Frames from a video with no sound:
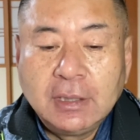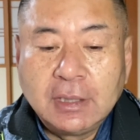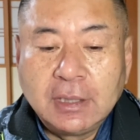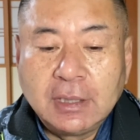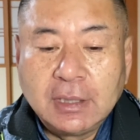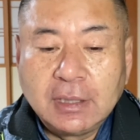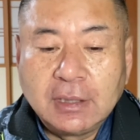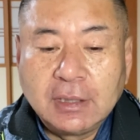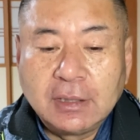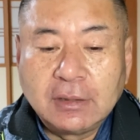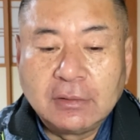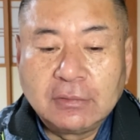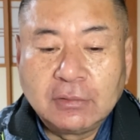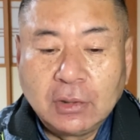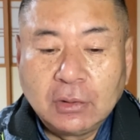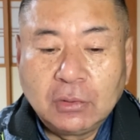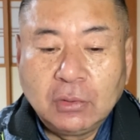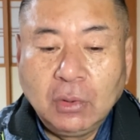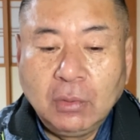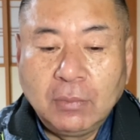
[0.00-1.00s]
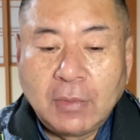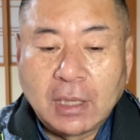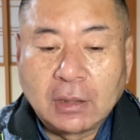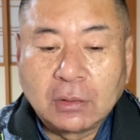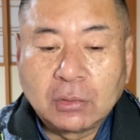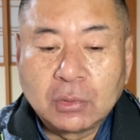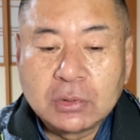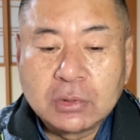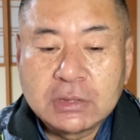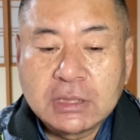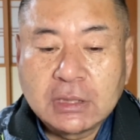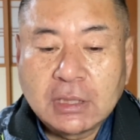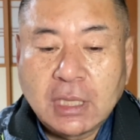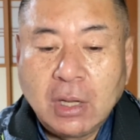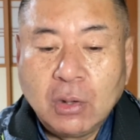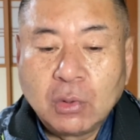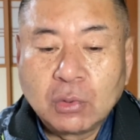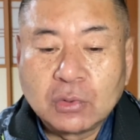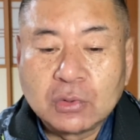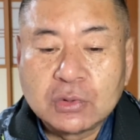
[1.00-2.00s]
えー、それと、まあ、土地
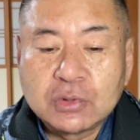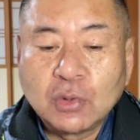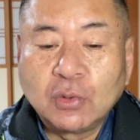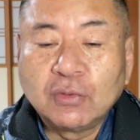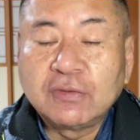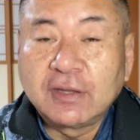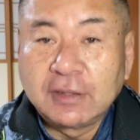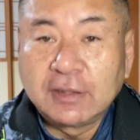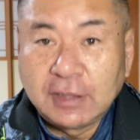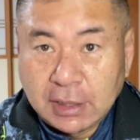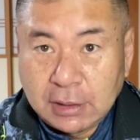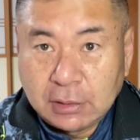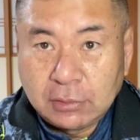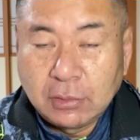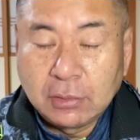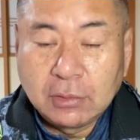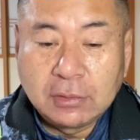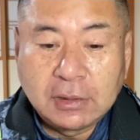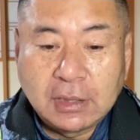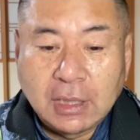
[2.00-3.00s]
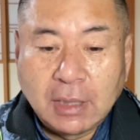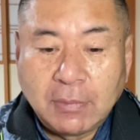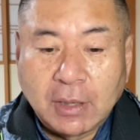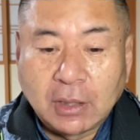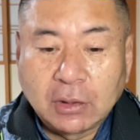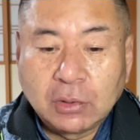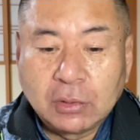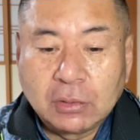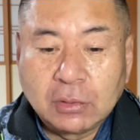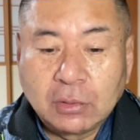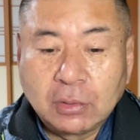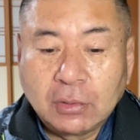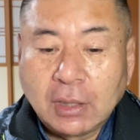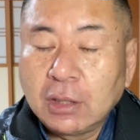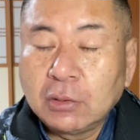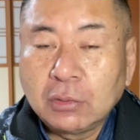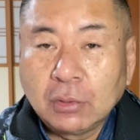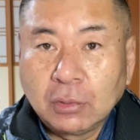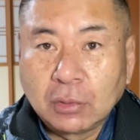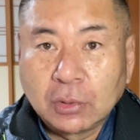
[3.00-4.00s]
家屋調査台といって、まあ、
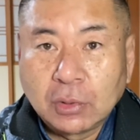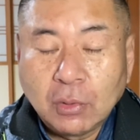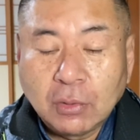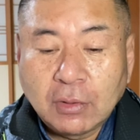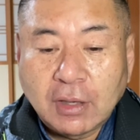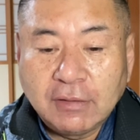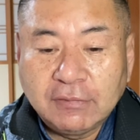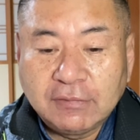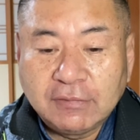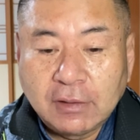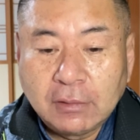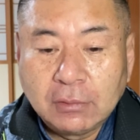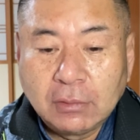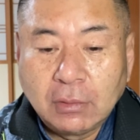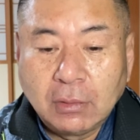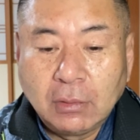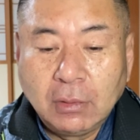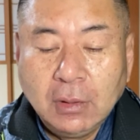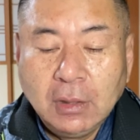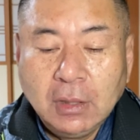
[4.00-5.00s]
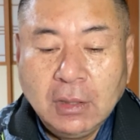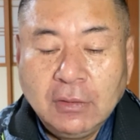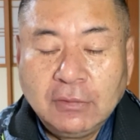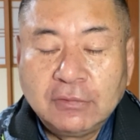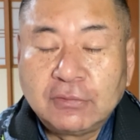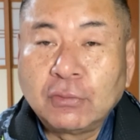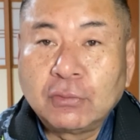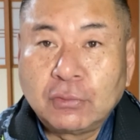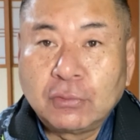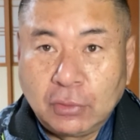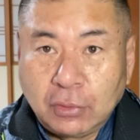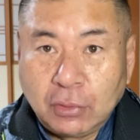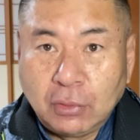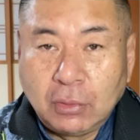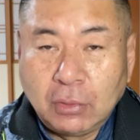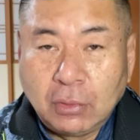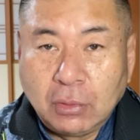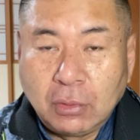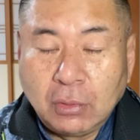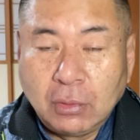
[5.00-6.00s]
隣との境界線の測量
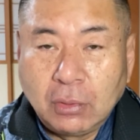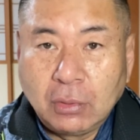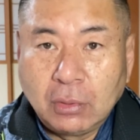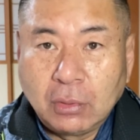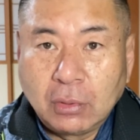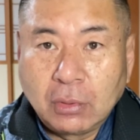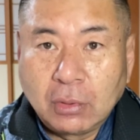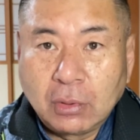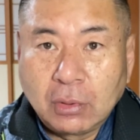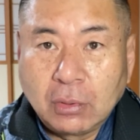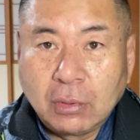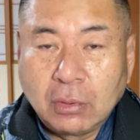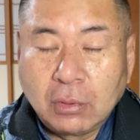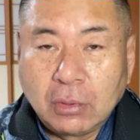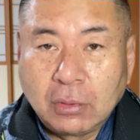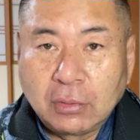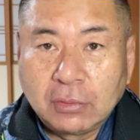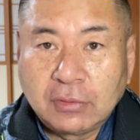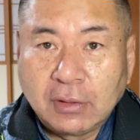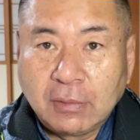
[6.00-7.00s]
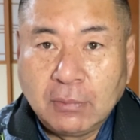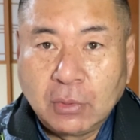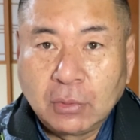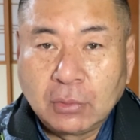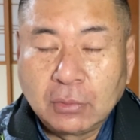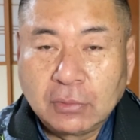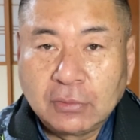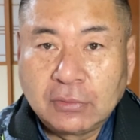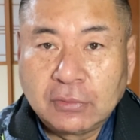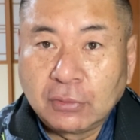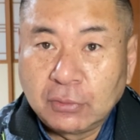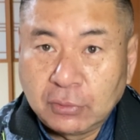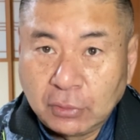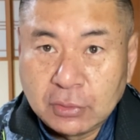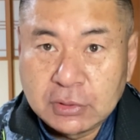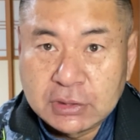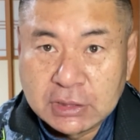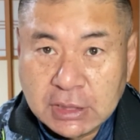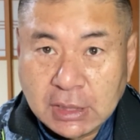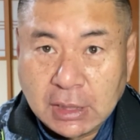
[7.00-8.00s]
を、専門測
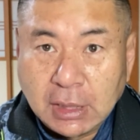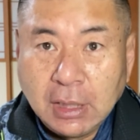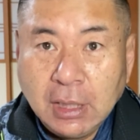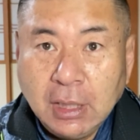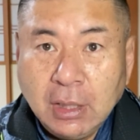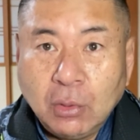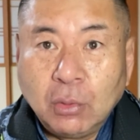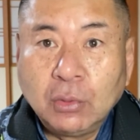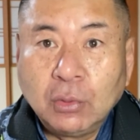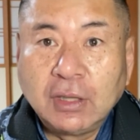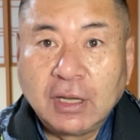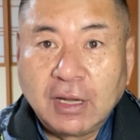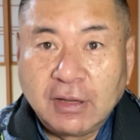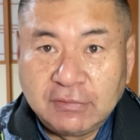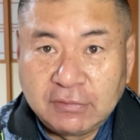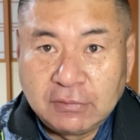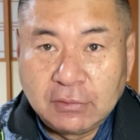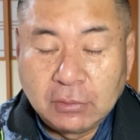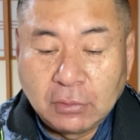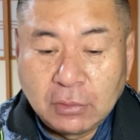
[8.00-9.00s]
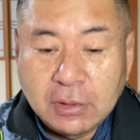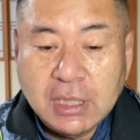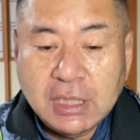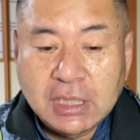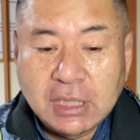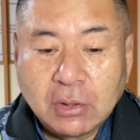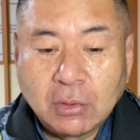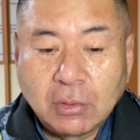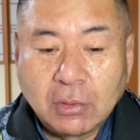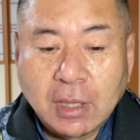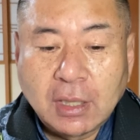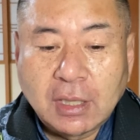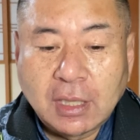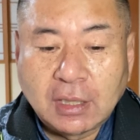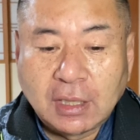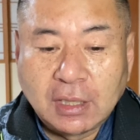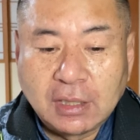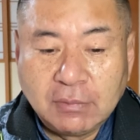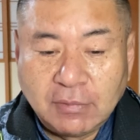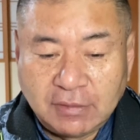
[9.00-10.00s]
量士にお願いするのに用が
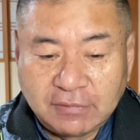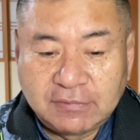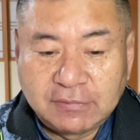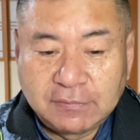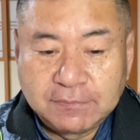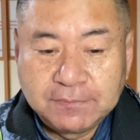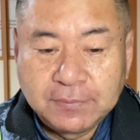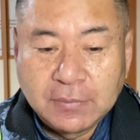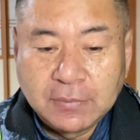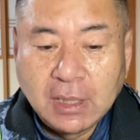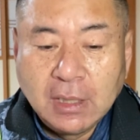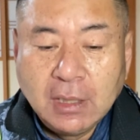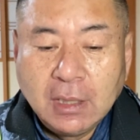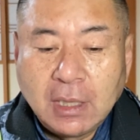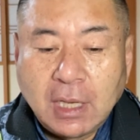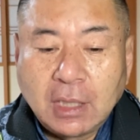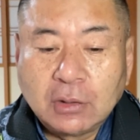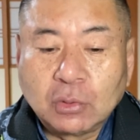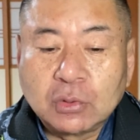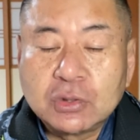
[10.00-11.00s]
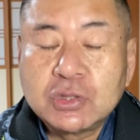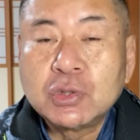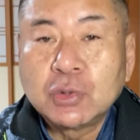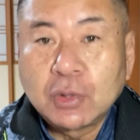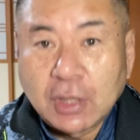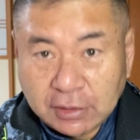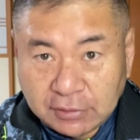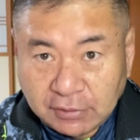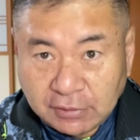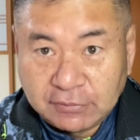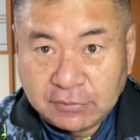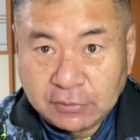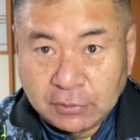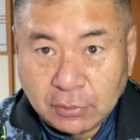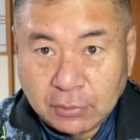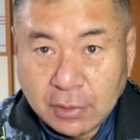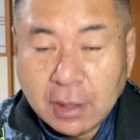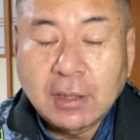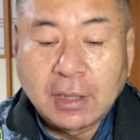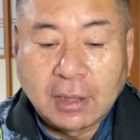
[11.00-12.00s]
かかります。あと、仲介手数
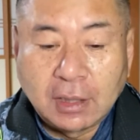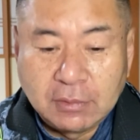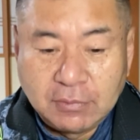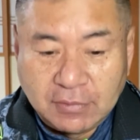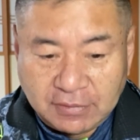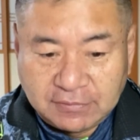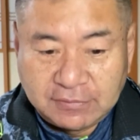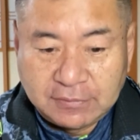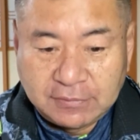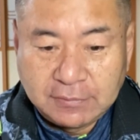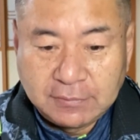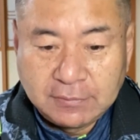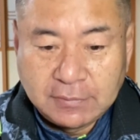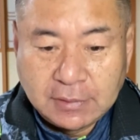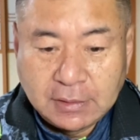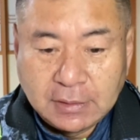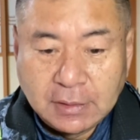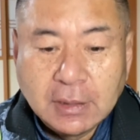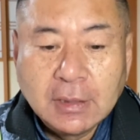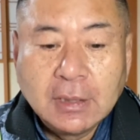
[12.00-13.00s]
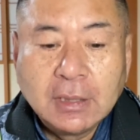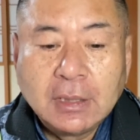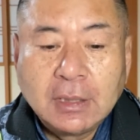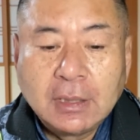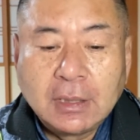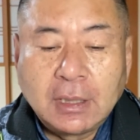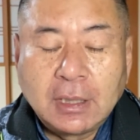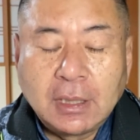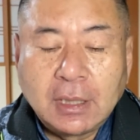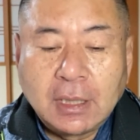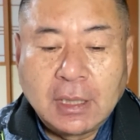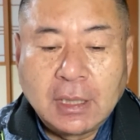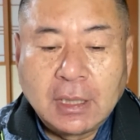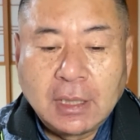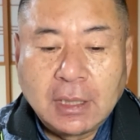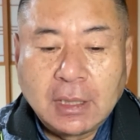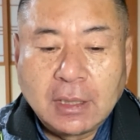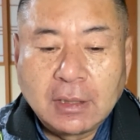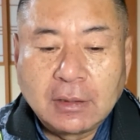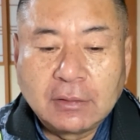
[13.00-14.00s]
料がかかります。
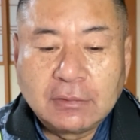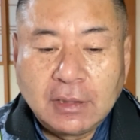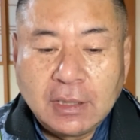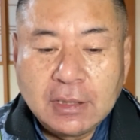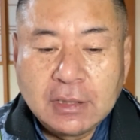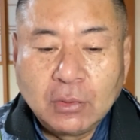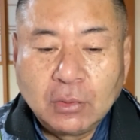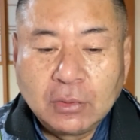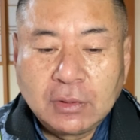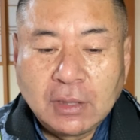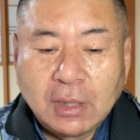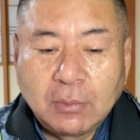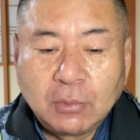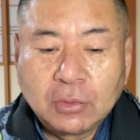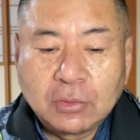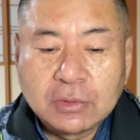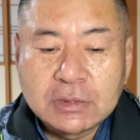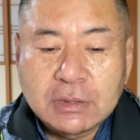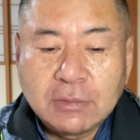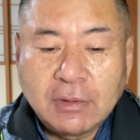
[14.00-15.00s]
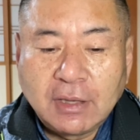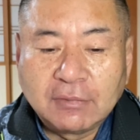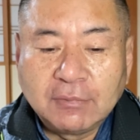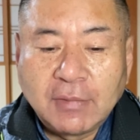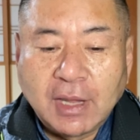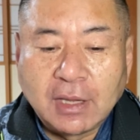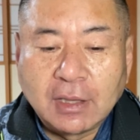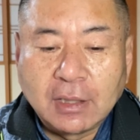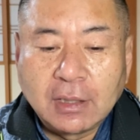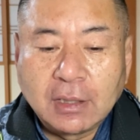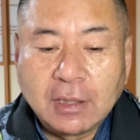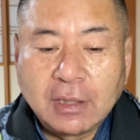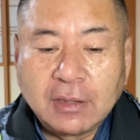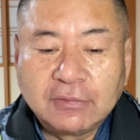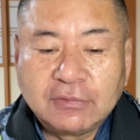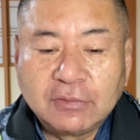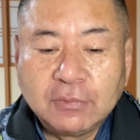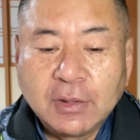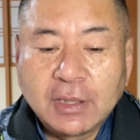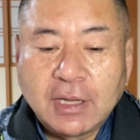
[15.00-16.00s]
あさらに大きなものとしては、ま
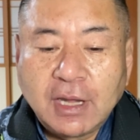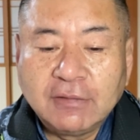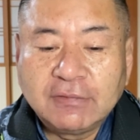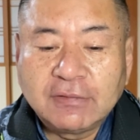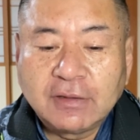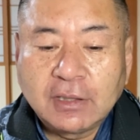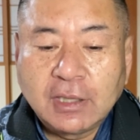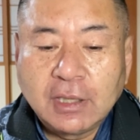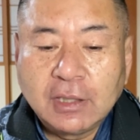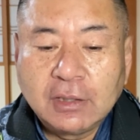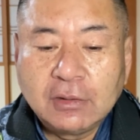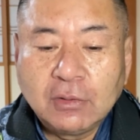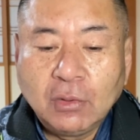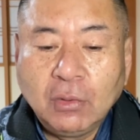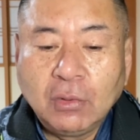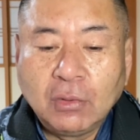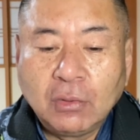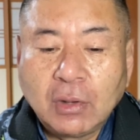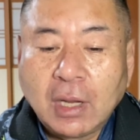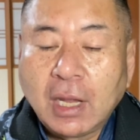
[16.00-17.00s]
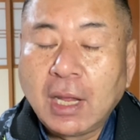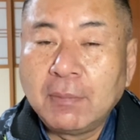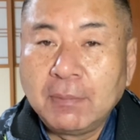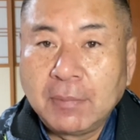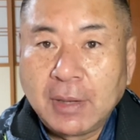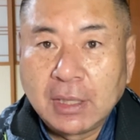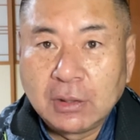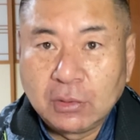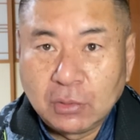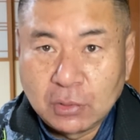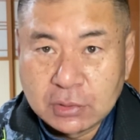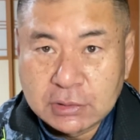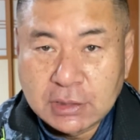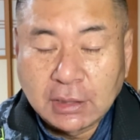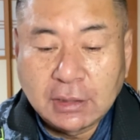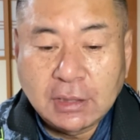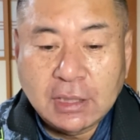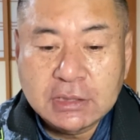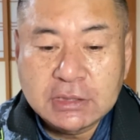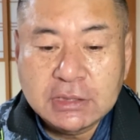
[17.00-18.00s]
あ、住み替え先の販売業者、
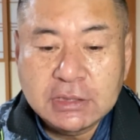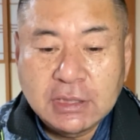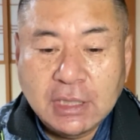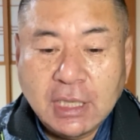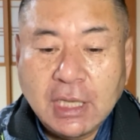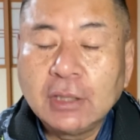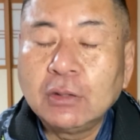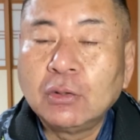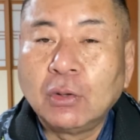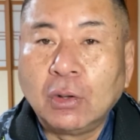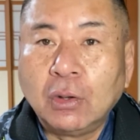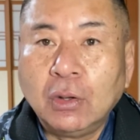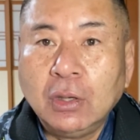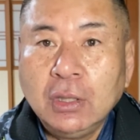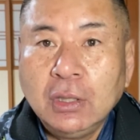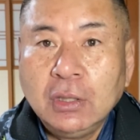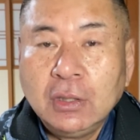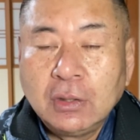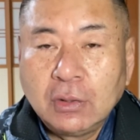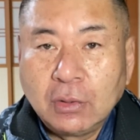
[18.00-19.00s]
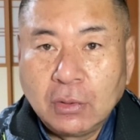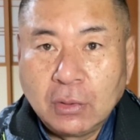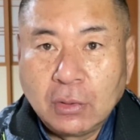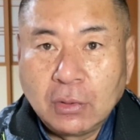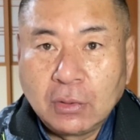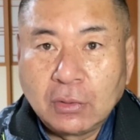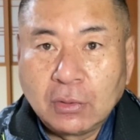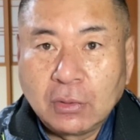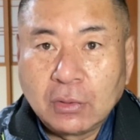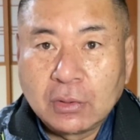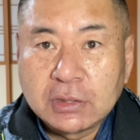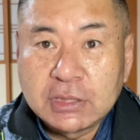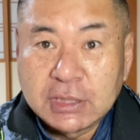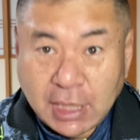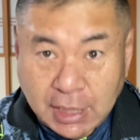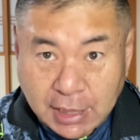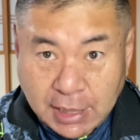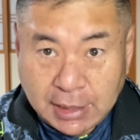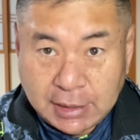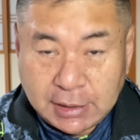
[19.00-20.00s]
新しい家への支
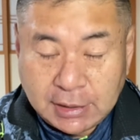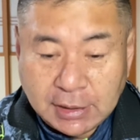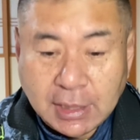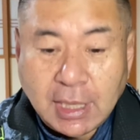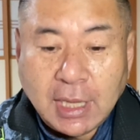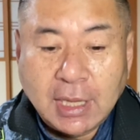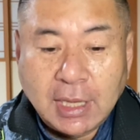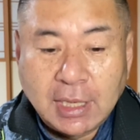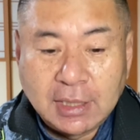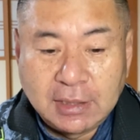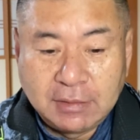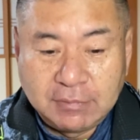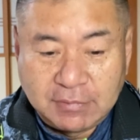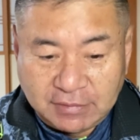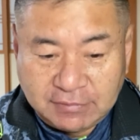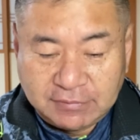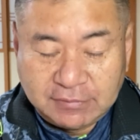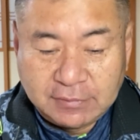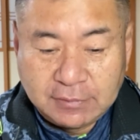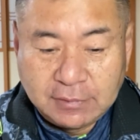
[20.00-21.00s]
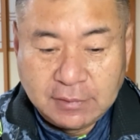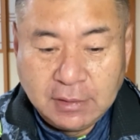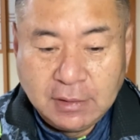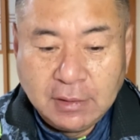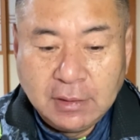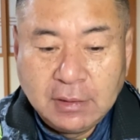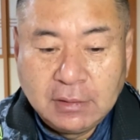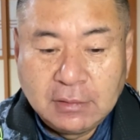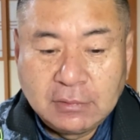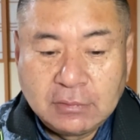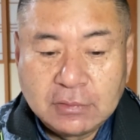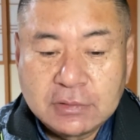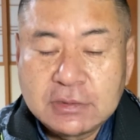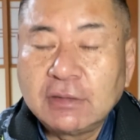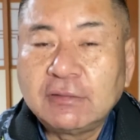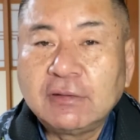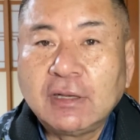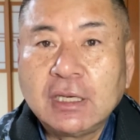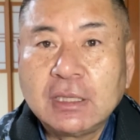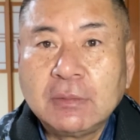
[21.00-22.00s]
払いがあります。そし
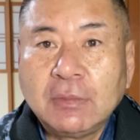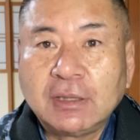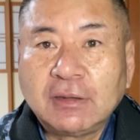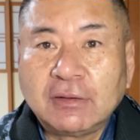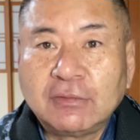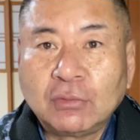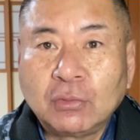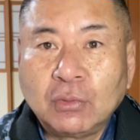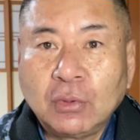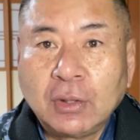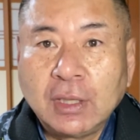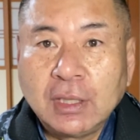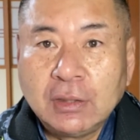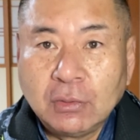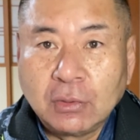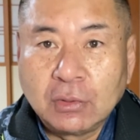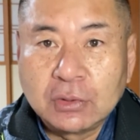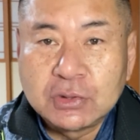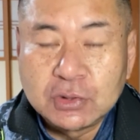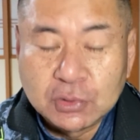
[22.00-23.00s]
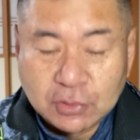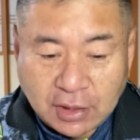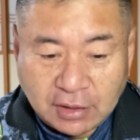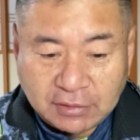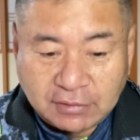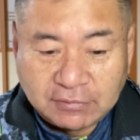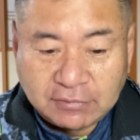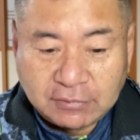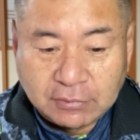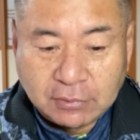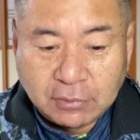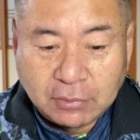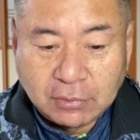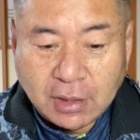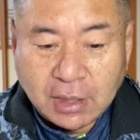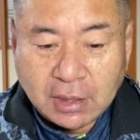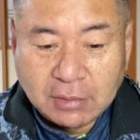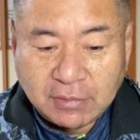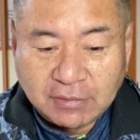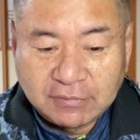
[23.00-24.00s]
てさらにまたそこへの仲介手数料
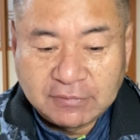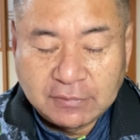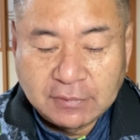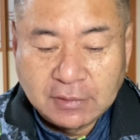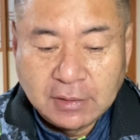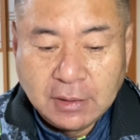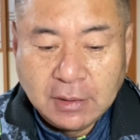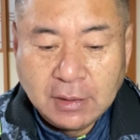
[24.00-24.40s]
があります。